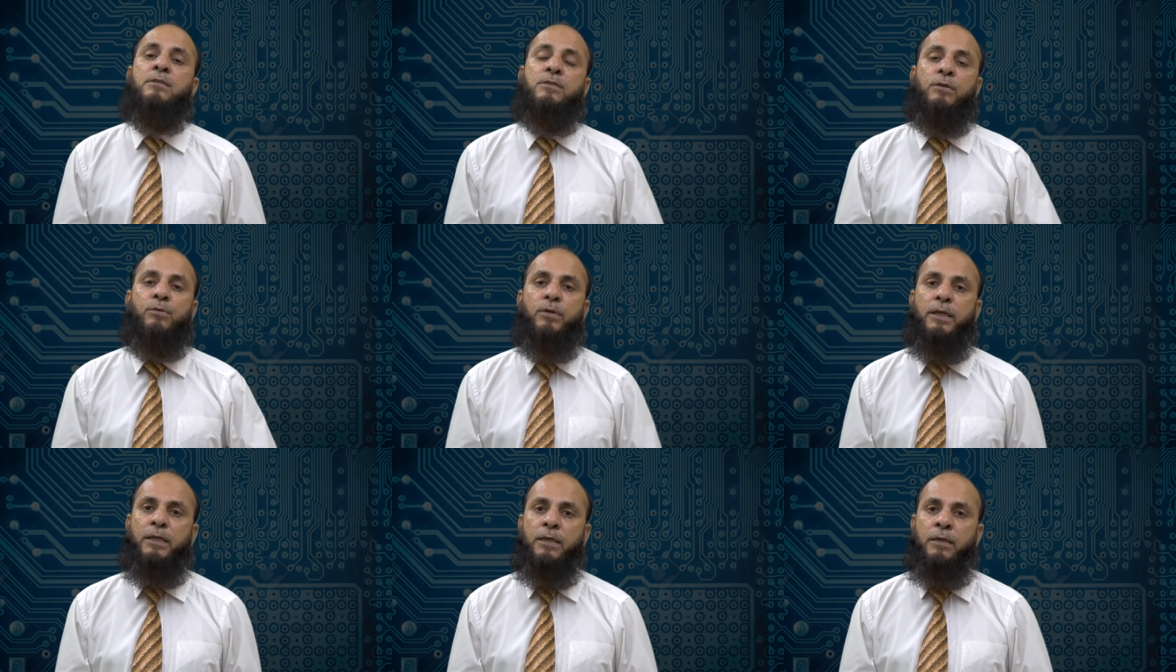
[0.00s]

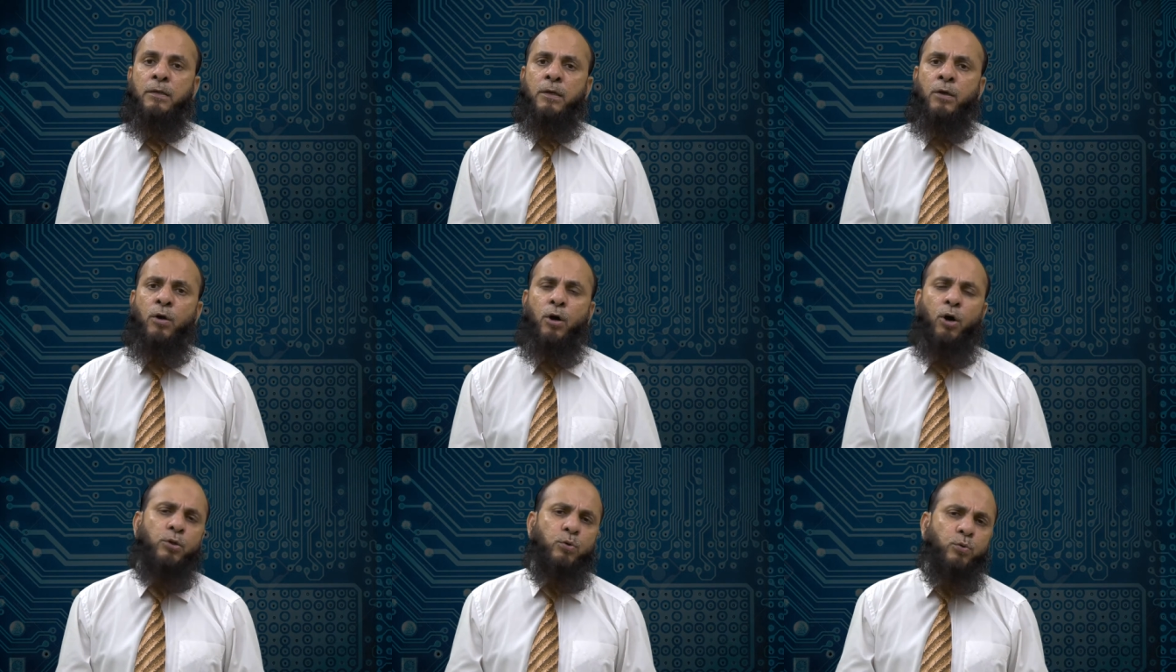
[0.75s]
ज़रूरी है
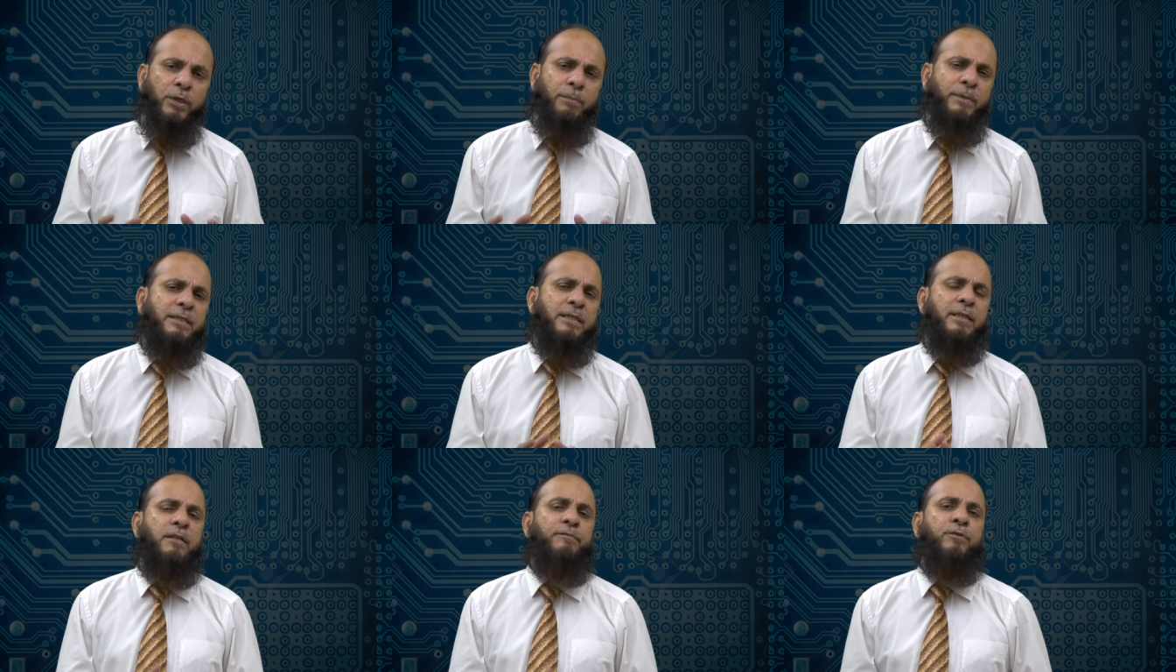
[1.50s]
और थोड़ी
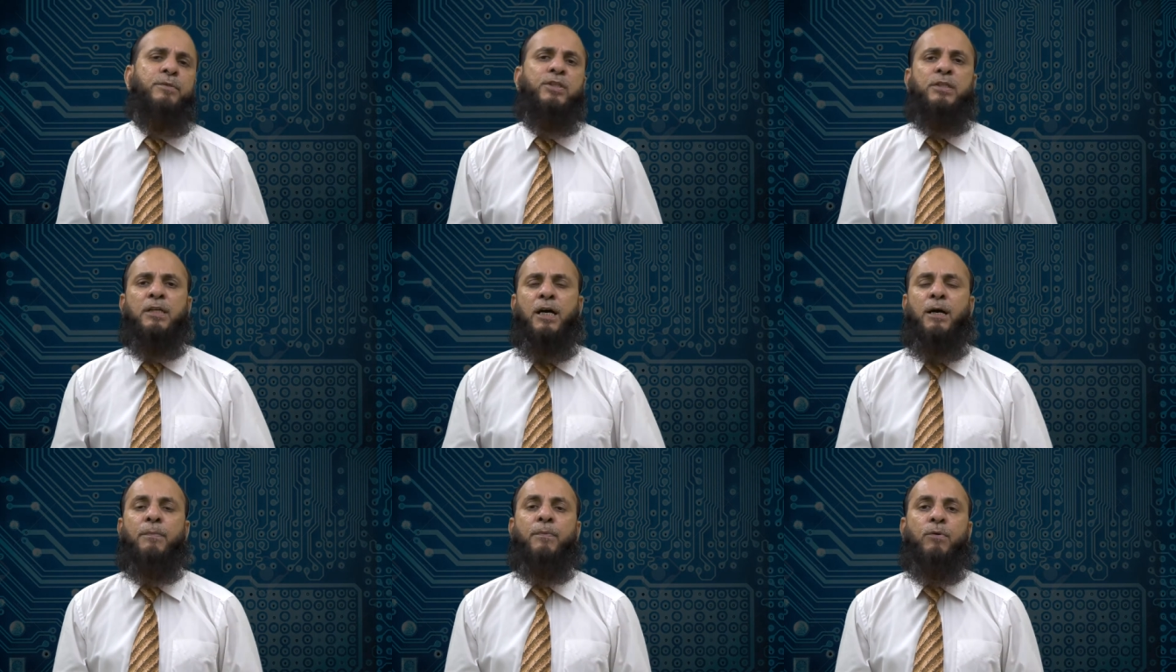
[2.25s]
बेसिक इन्फॉर्मेशन
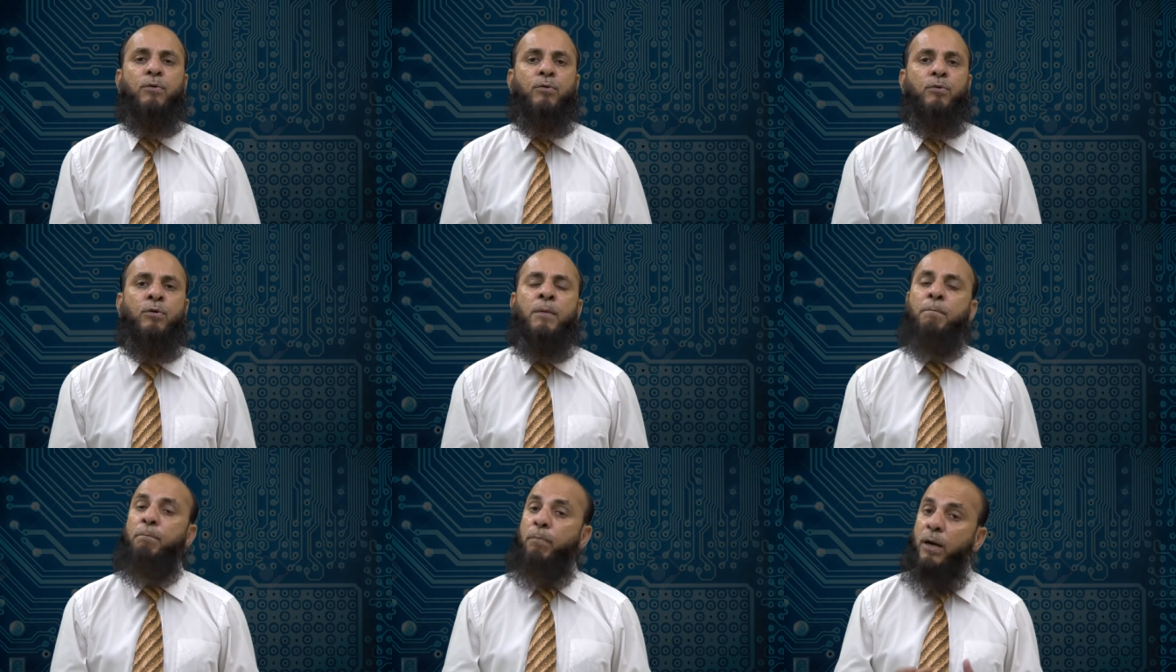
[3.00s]
आपको
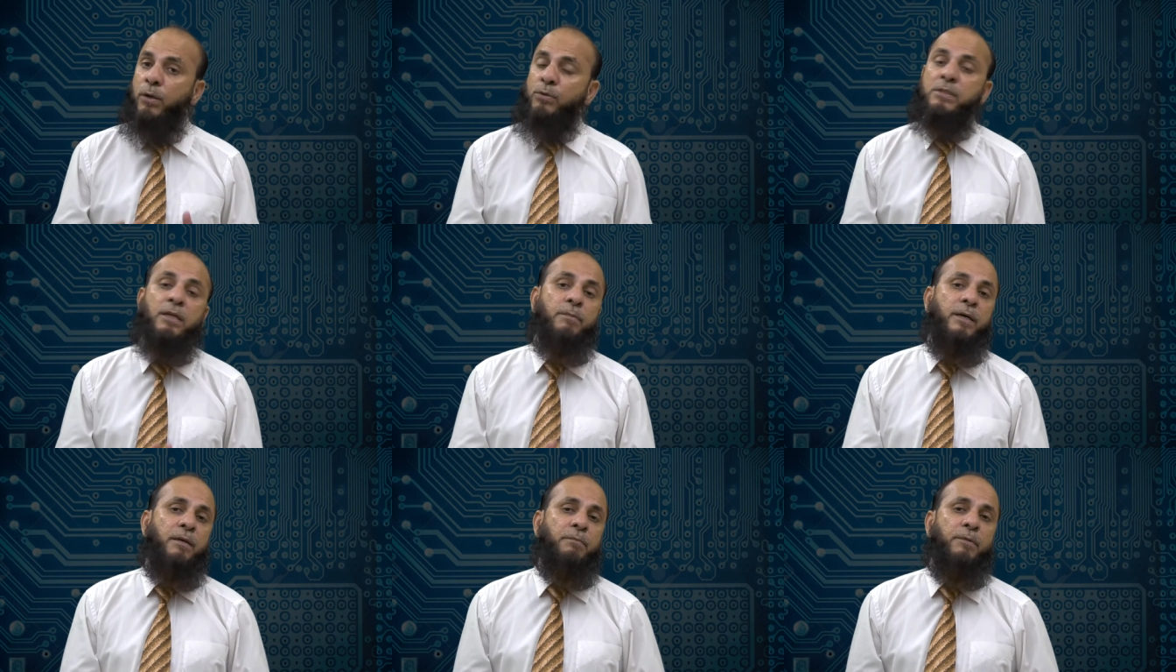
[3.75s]
बायोस के
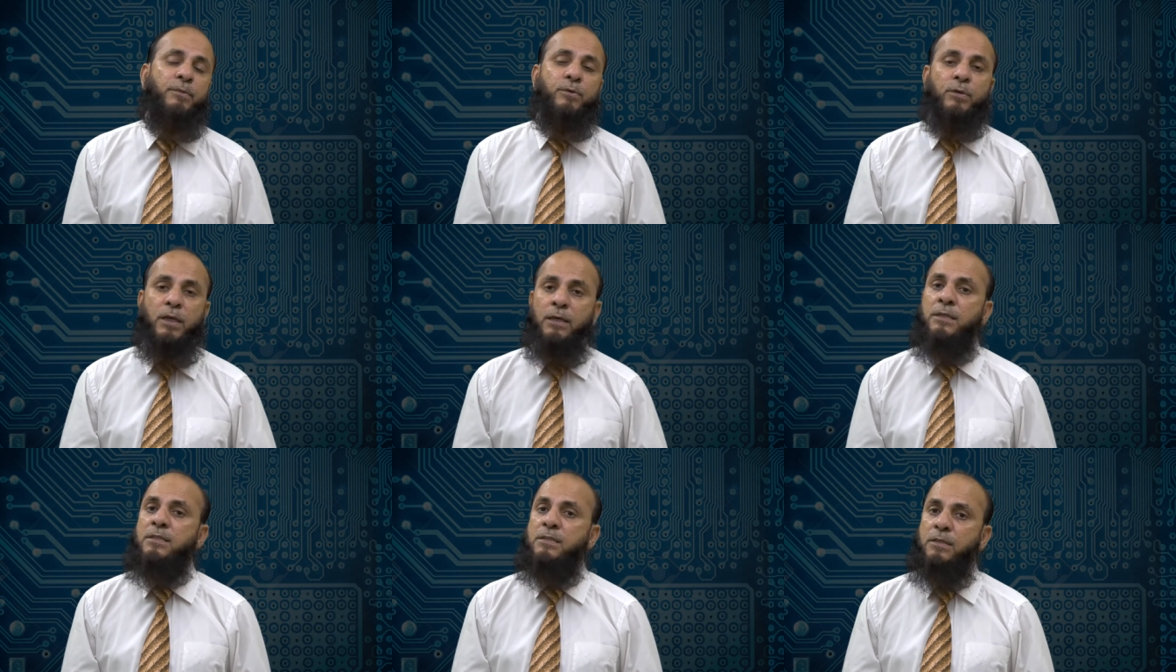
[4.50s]
बारे में भी होना
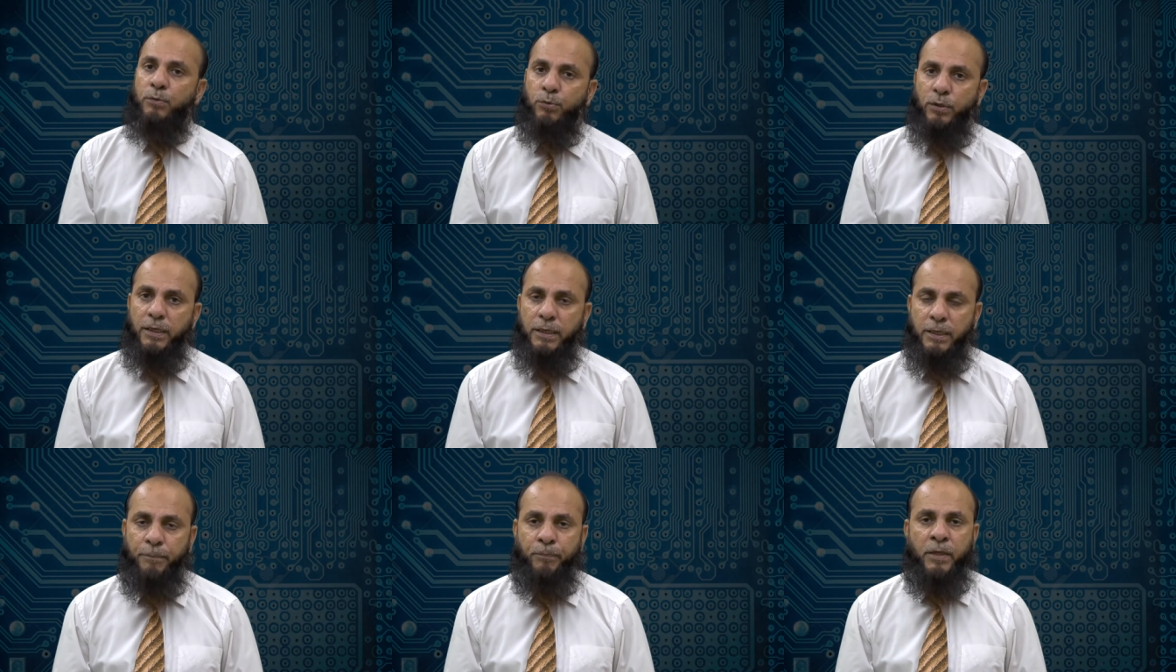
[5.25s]
ज़रूरी है